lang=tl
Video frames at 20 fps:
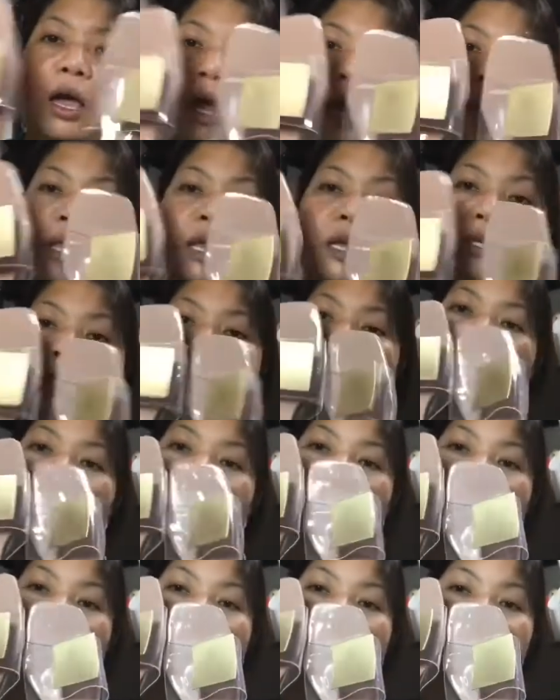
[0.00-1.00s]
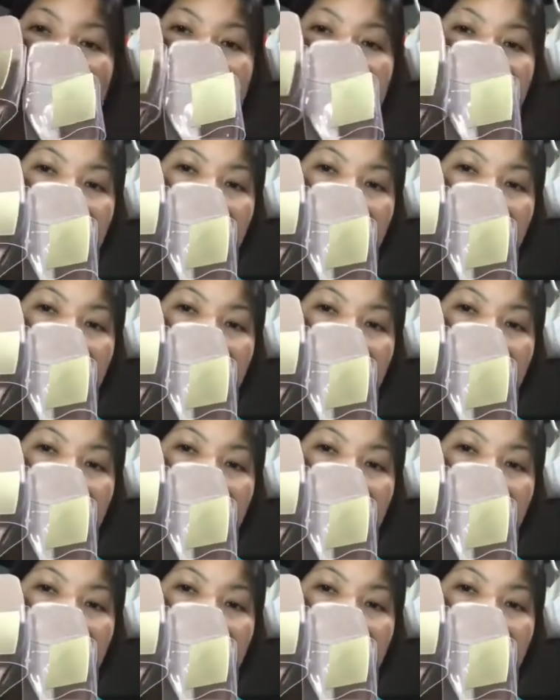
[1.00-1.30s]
Ayan siya, guys.